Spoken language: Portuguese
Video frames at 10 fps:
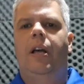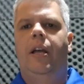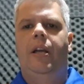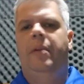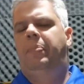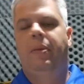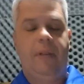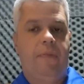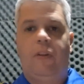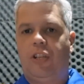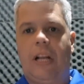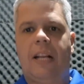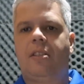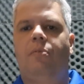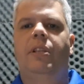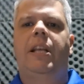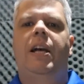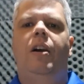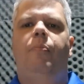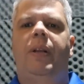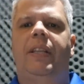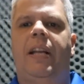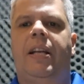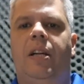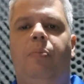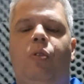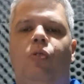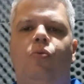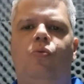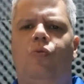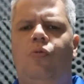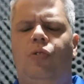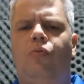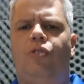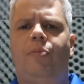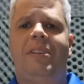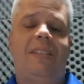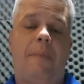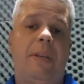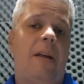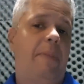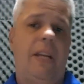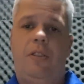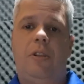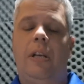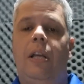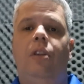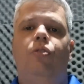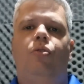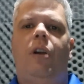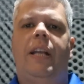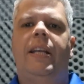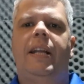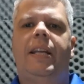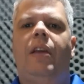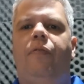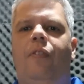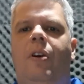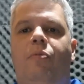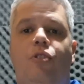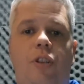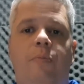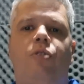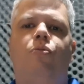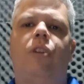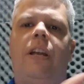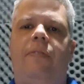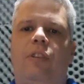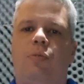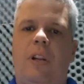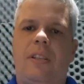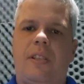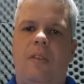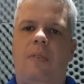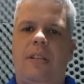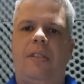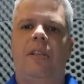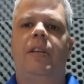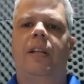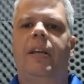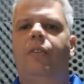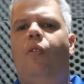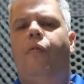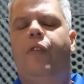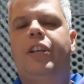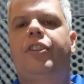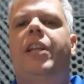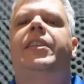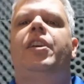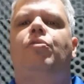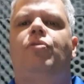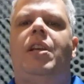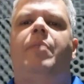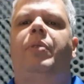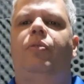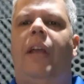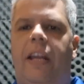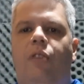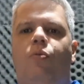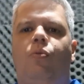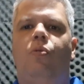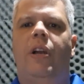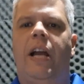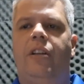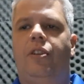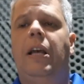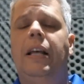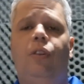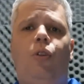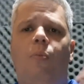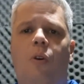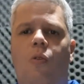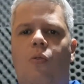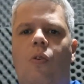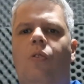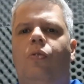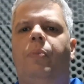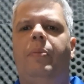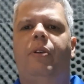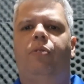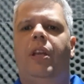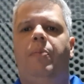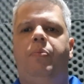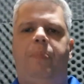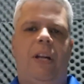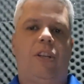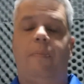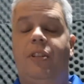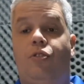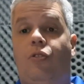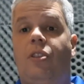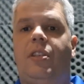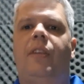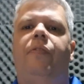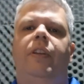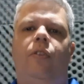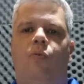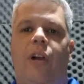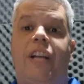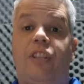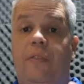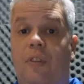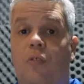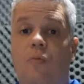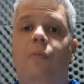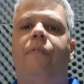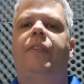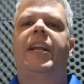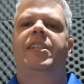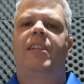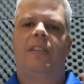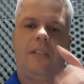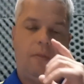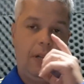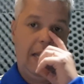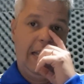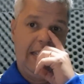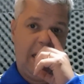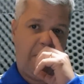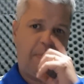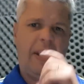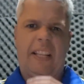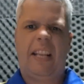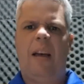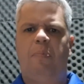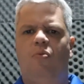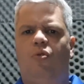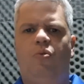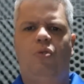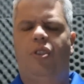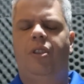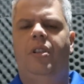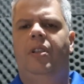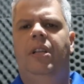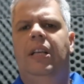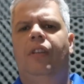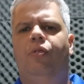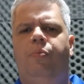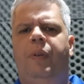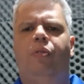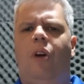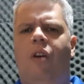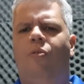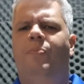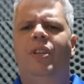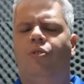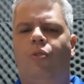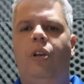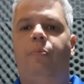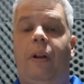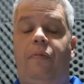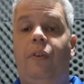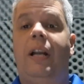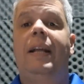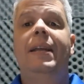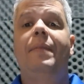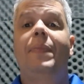É, eh, para mim foi a escalação ideal para entrar em campo quando, contra um time que sabidamente jogaria daquela forma. Os times do Jair Ventura são assim, né? Qual foi a estratégia usada pelo técnico do Goiás? Tomou o gol no primeiro tempo, praticamente só se defendeu. O Goiás teve uma finalização na primeira etapa, um chute do Pedro Raul, bizonho para fora.